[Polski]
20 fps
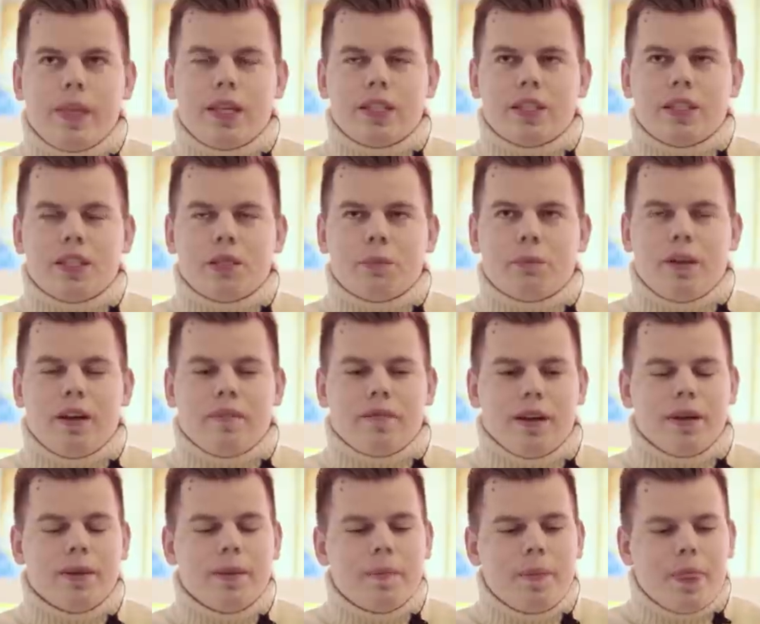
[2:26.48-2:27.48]
jasna
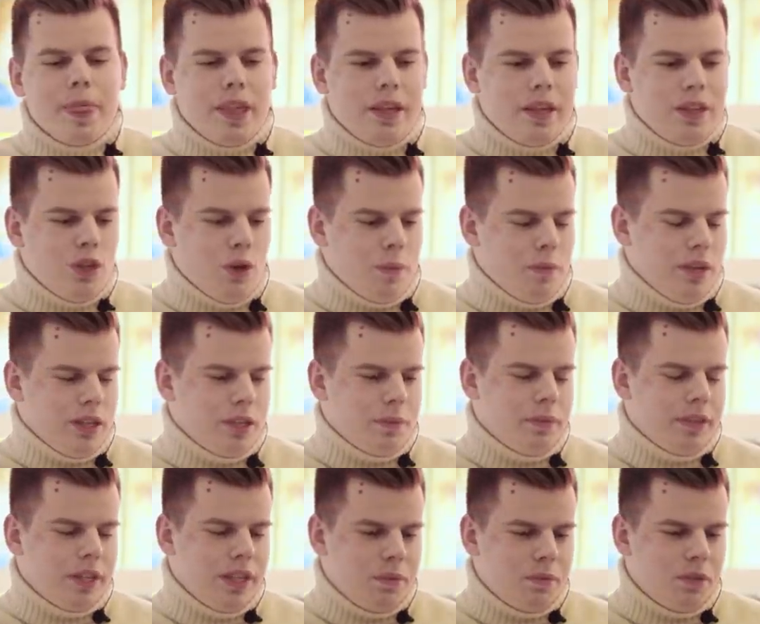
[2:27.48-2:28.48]
sprawa. E, dobra,
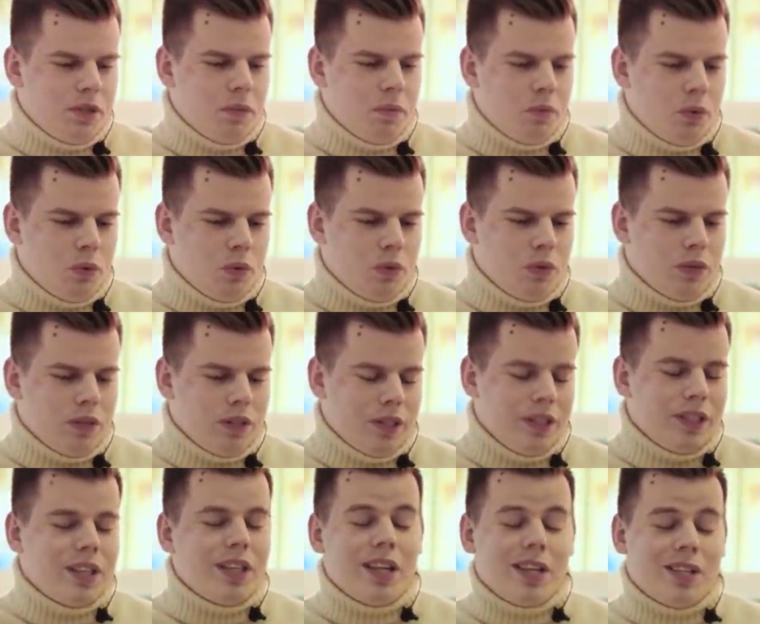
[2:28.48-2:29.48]
spytałem czemu
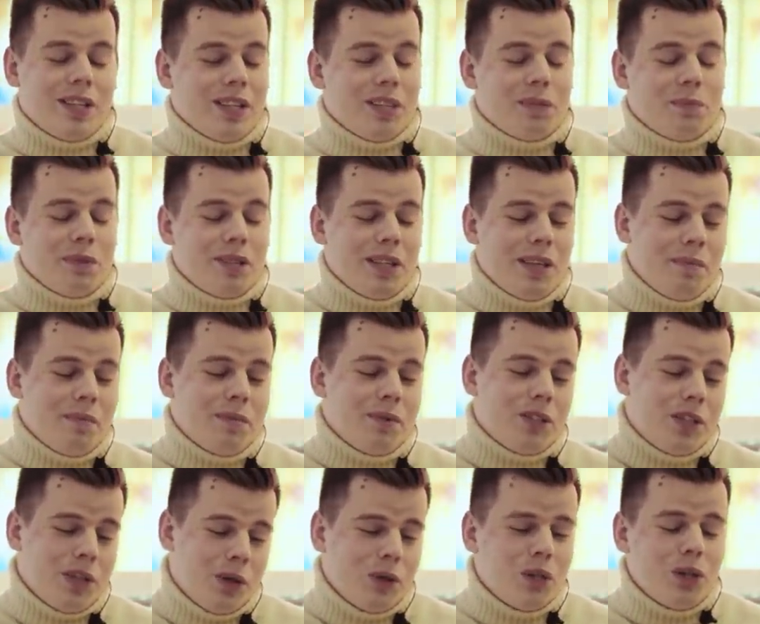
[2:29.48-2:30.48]
inaczej,
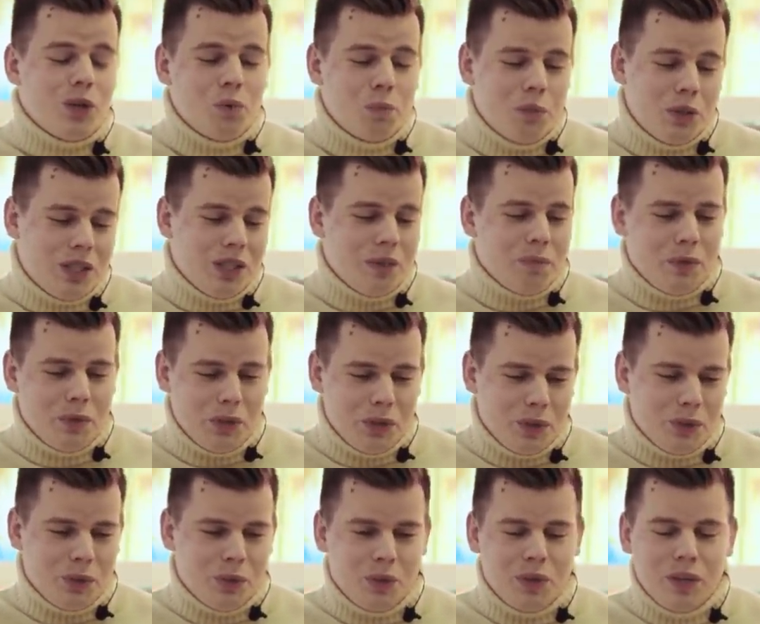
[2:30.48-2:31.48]
spytałem czego nie lubisz na
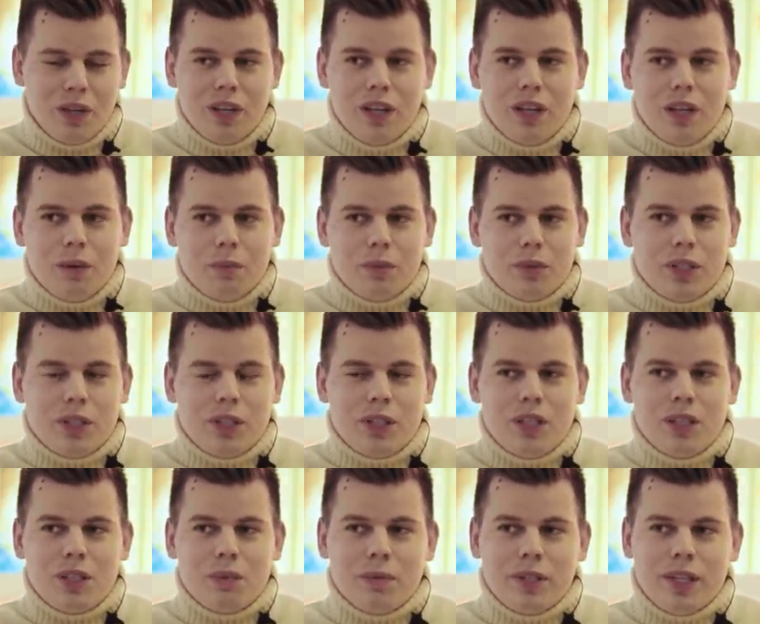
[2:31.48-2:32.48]
boisku, bo
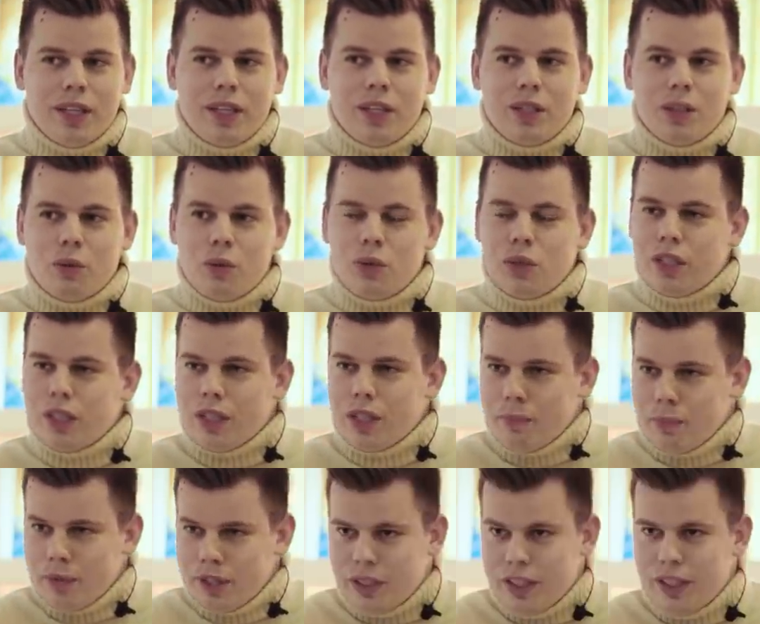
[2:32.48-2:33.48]
zaczęliśmy gadać o różnych
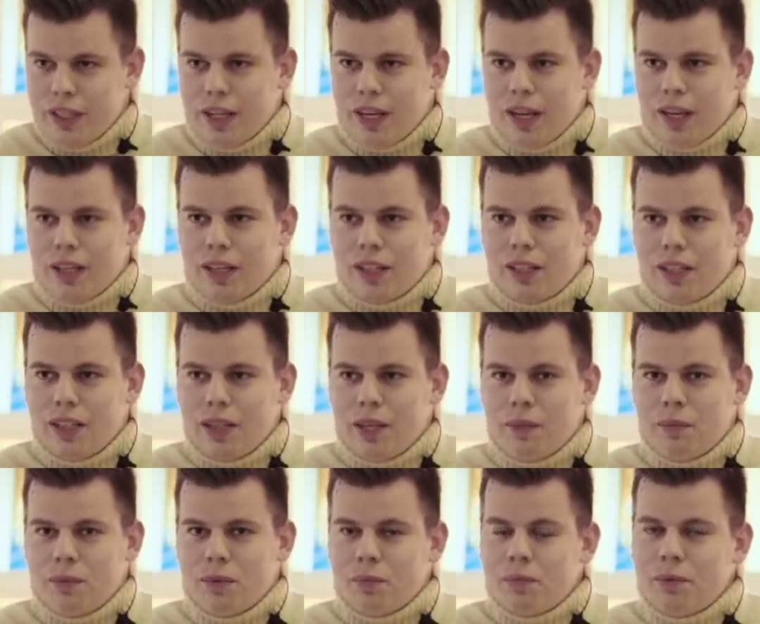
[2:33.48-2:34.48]
napastnikach i
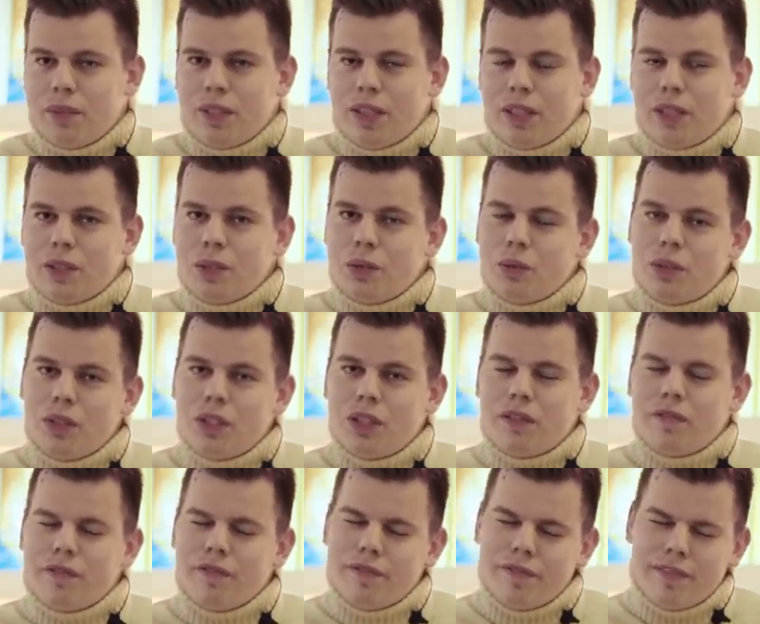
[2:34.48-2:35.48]
chciałem spytać, który
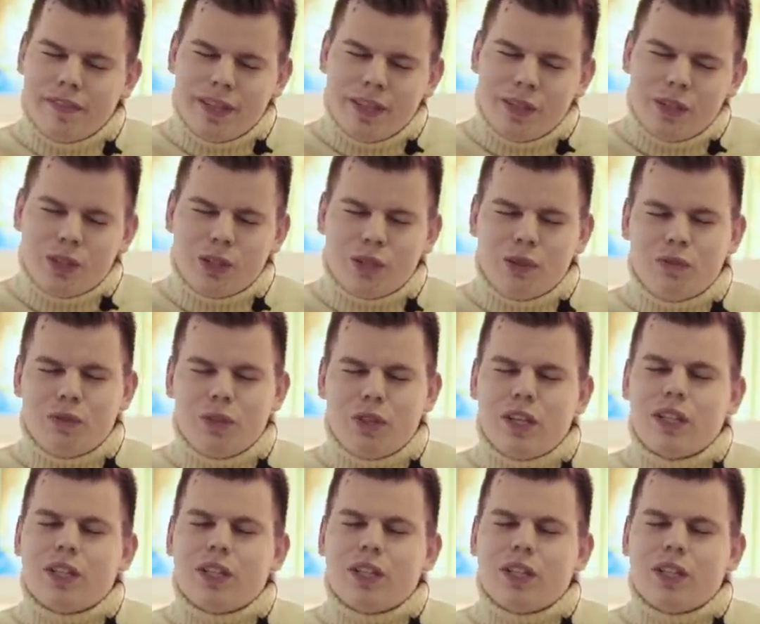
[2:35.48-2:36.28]
Cię wyjątkowo